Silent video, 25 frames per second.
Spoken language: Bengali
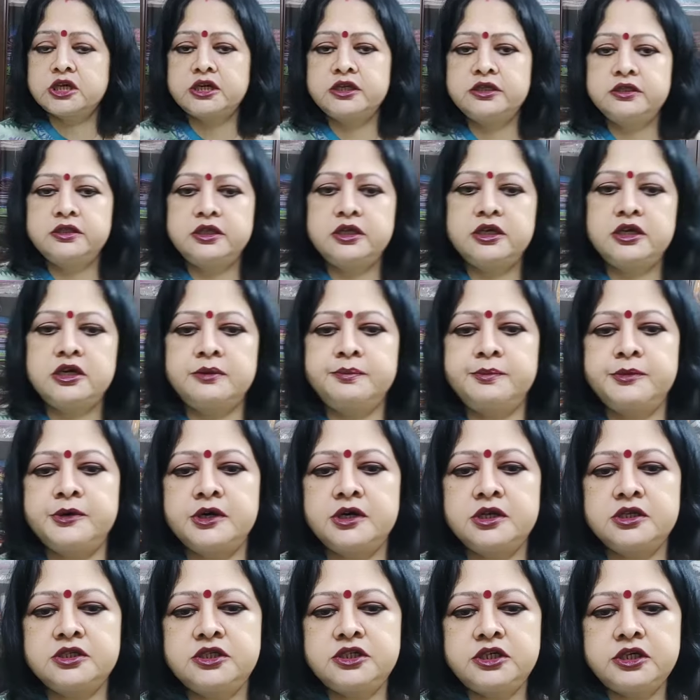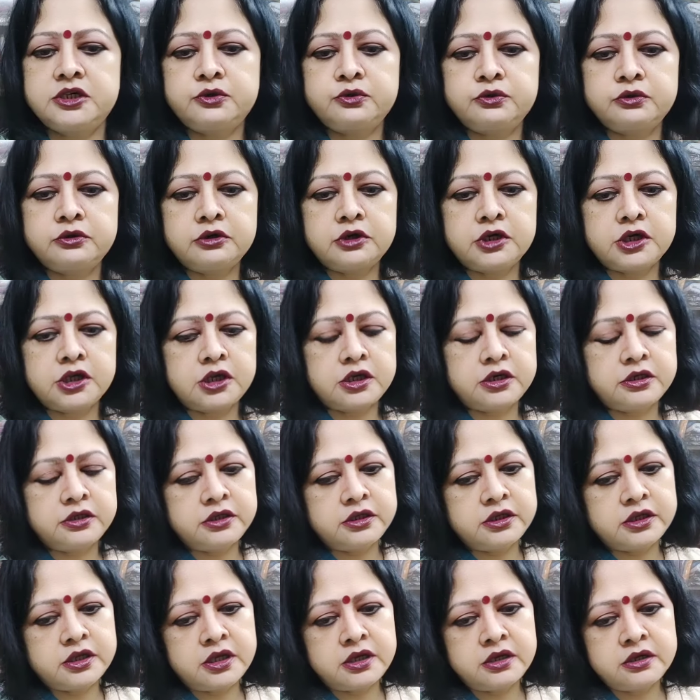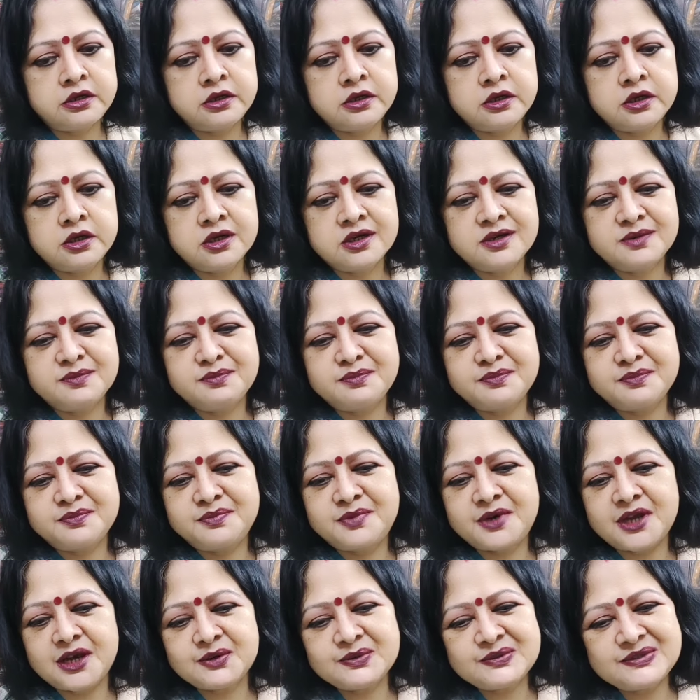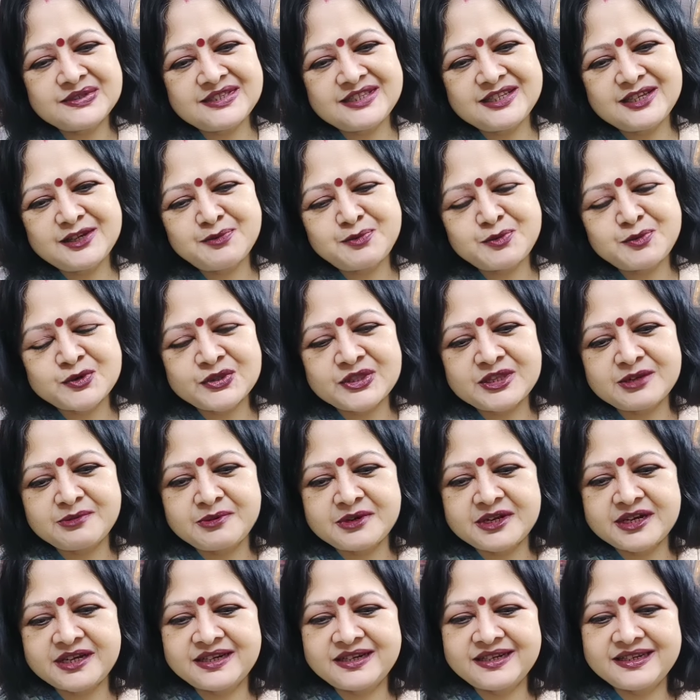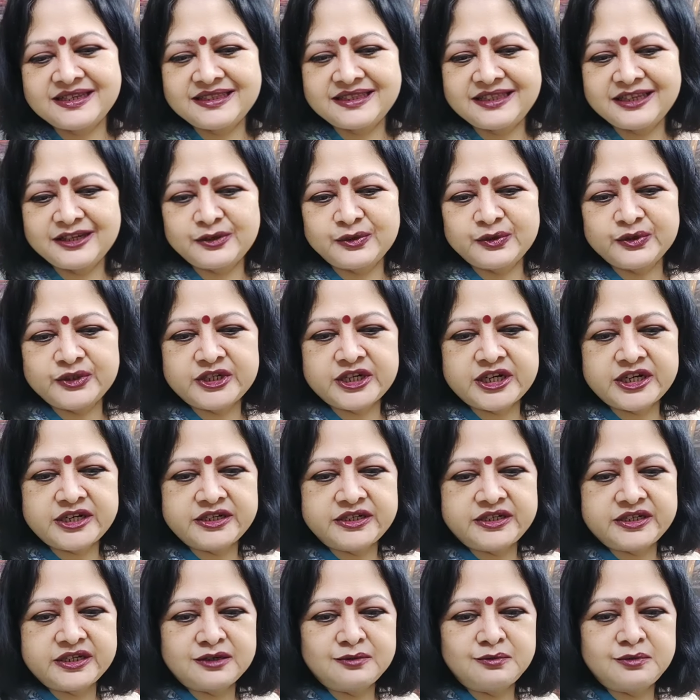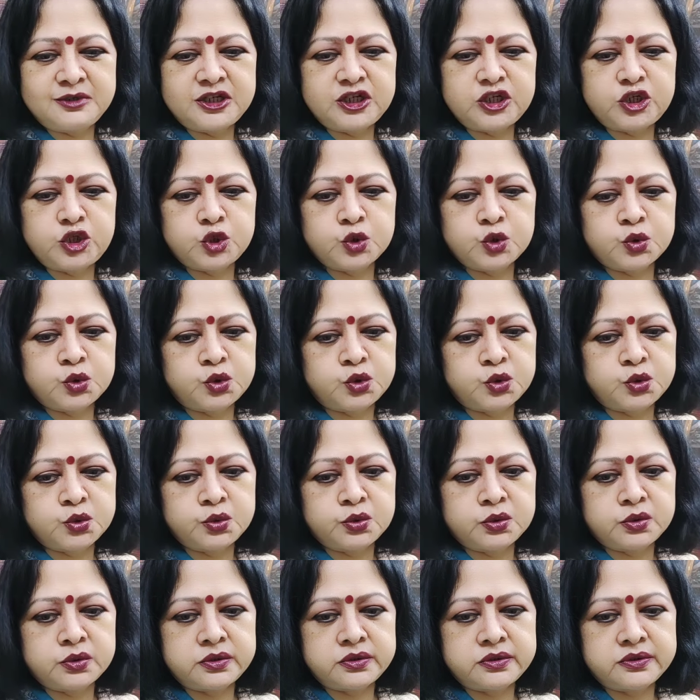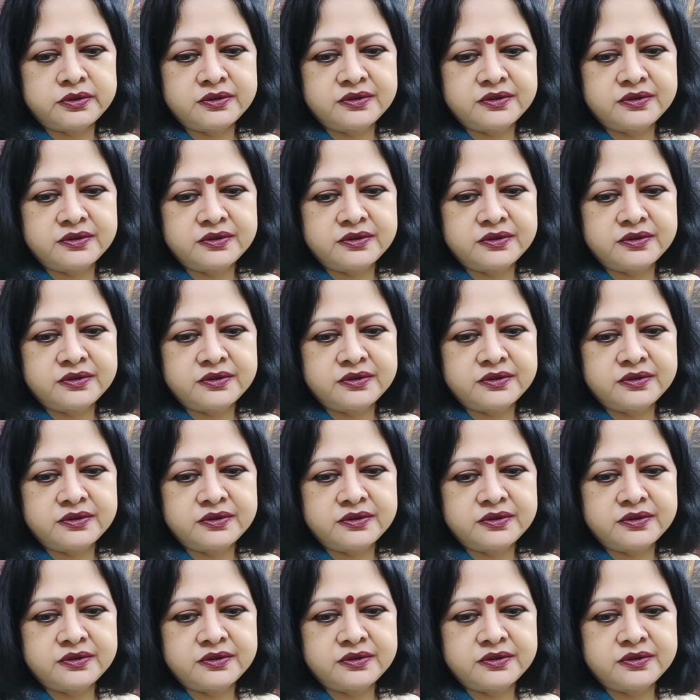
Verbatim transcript: শাড়িতে আপনারা যে কোনো কালার দিয়ে ব্লাউজ দিয়ে পরতে পারেন দেখুন শাড়িটা ভীষণ সুন্দর